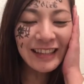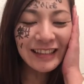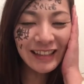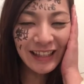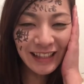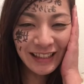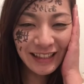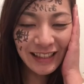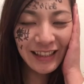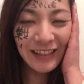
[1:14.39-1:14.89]

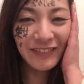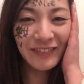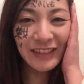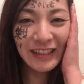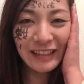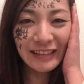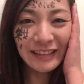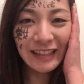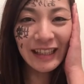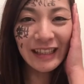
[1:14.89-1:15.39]
ぜひ
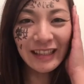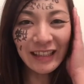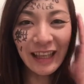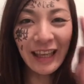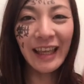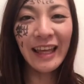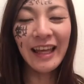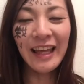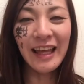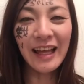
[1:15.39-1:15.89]
皆さん
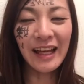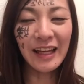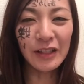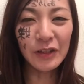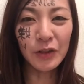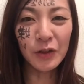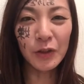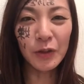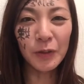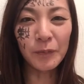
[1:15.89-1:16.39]
ね、
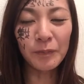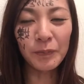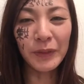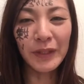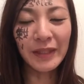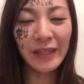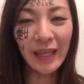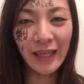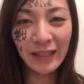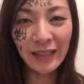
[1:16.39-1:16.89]

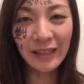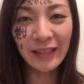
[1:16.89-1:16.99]
来てい